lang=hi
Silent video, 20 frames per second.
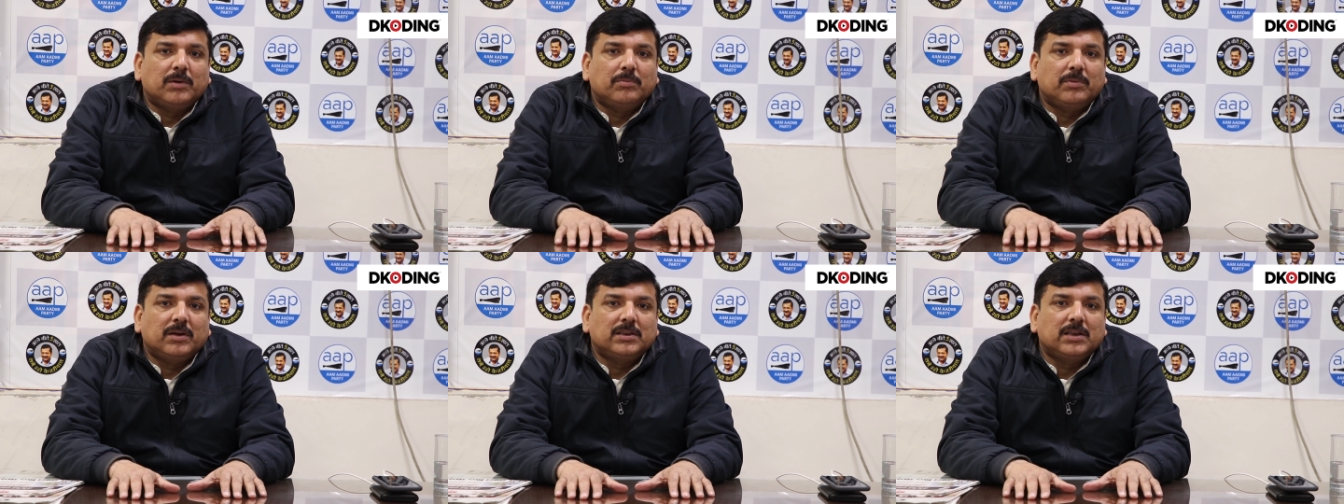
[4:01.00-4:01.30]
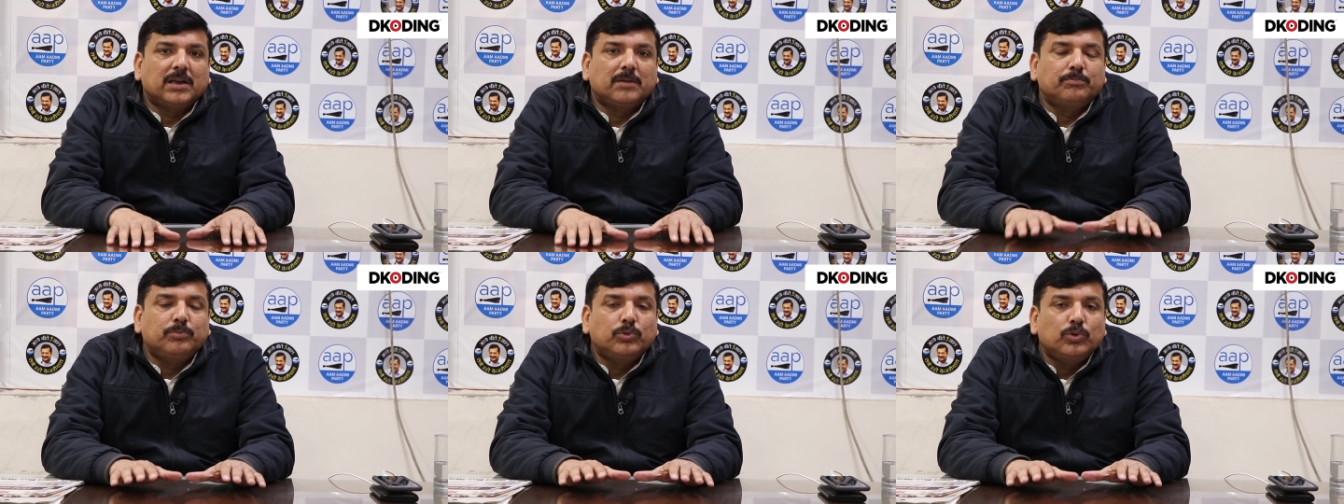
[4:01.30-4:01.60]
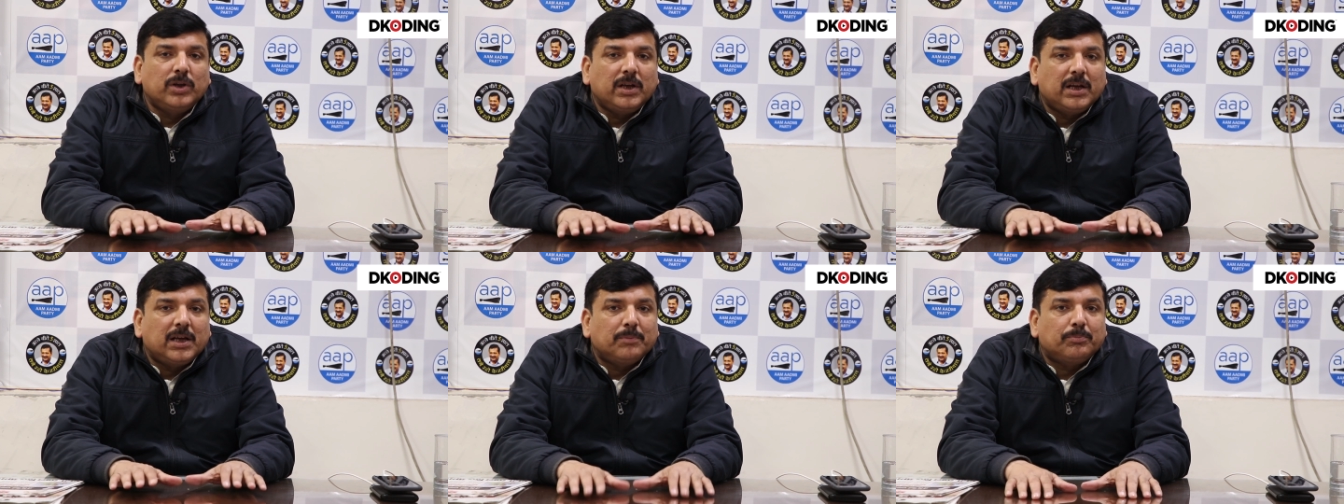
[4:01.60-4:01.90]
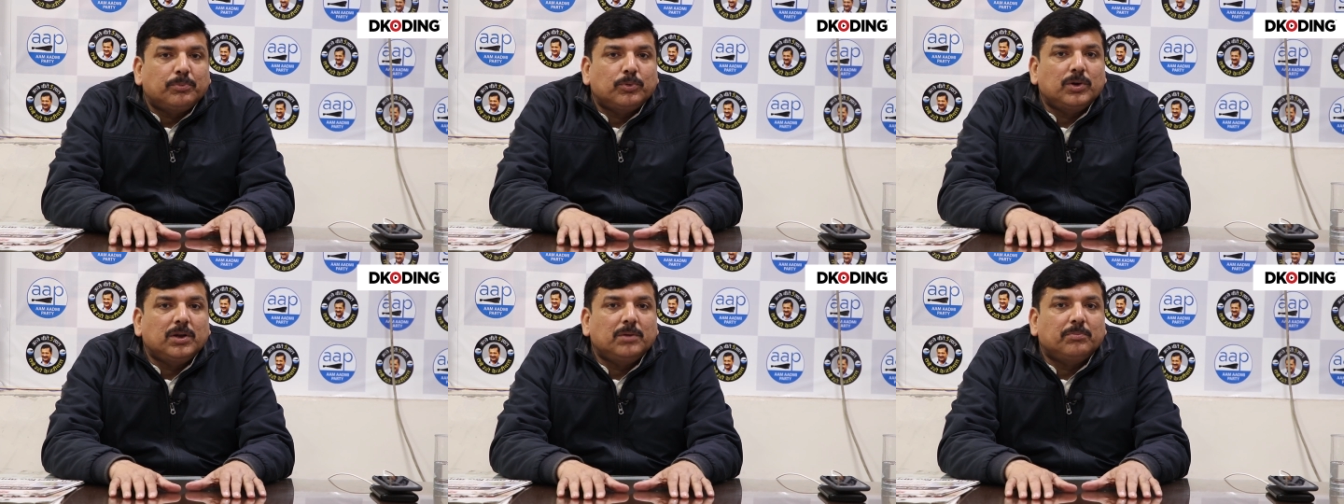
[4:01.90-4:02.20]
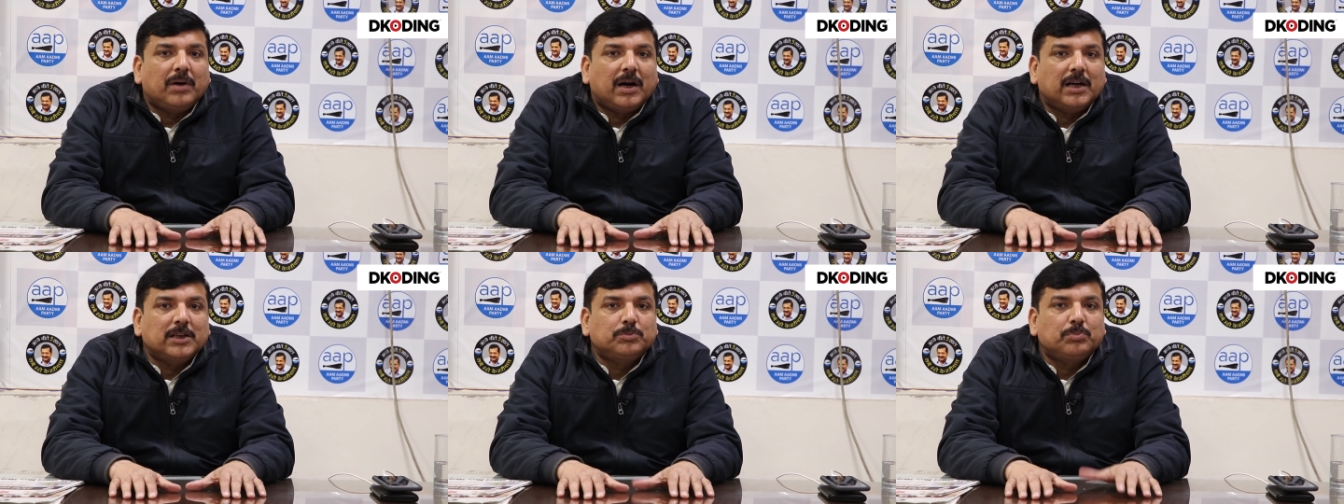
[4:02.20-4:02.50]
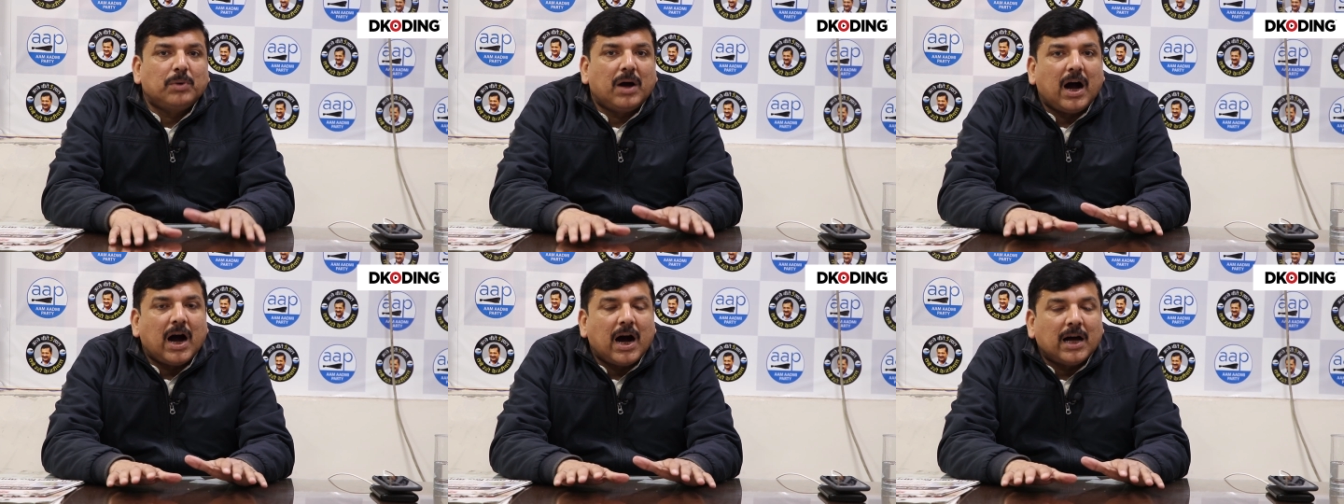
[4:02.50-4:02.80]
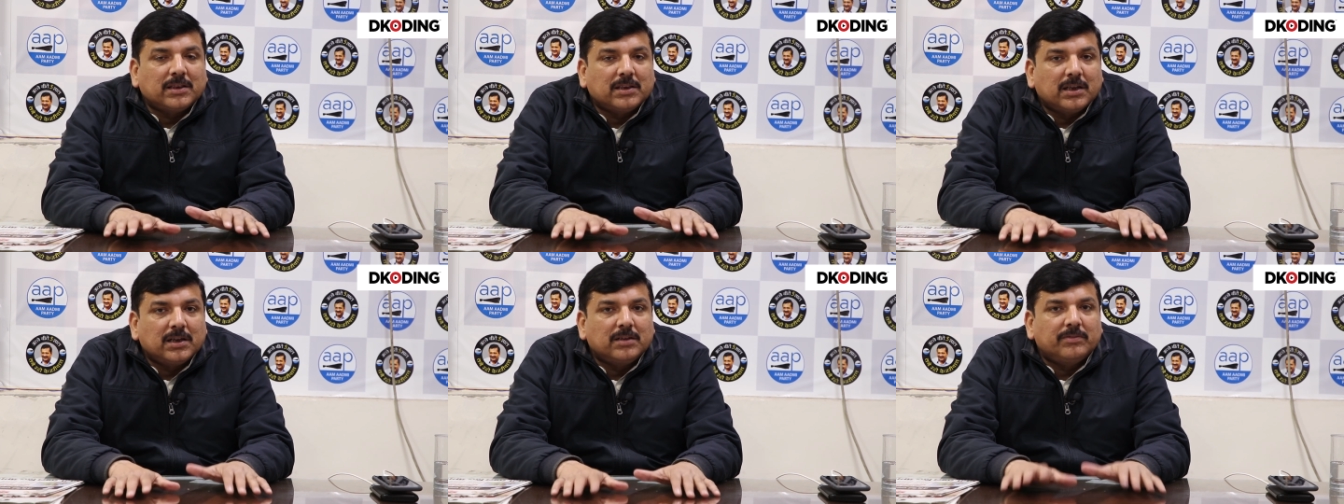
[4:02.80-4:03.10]
वर्मा तक पूरी की पूरी भाजपा
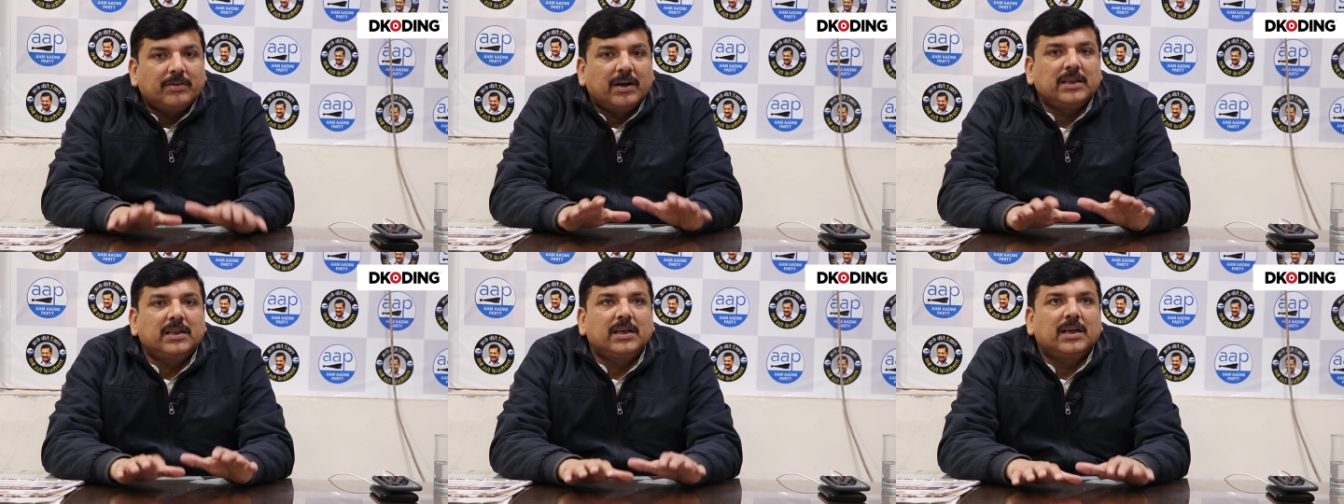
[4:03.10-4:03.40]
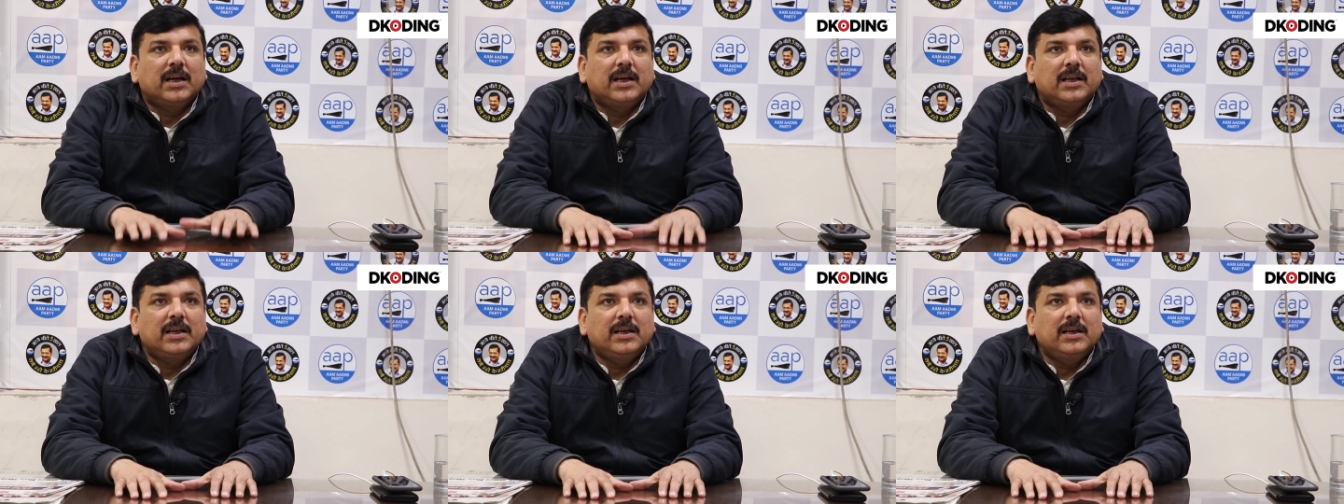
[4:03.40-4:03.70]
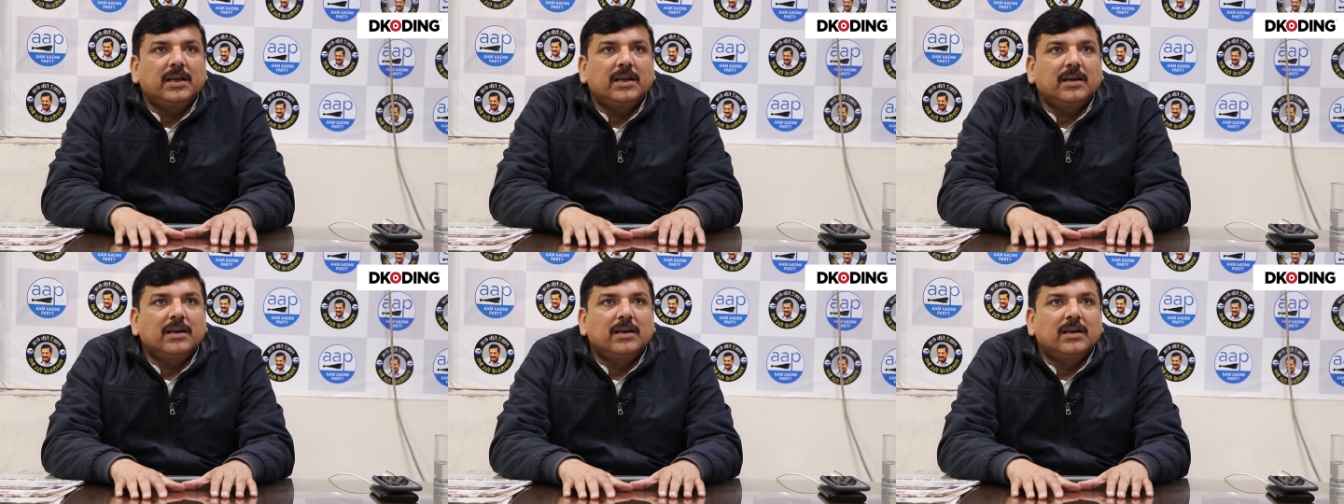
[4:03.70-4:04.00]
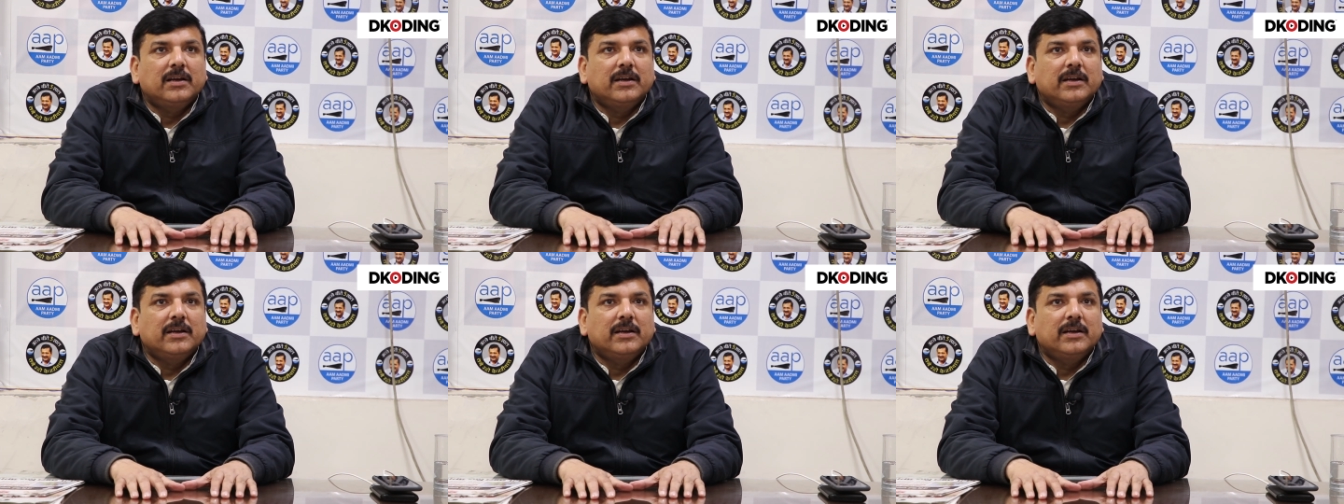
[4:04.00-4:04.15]
आतंकवादी कह रही है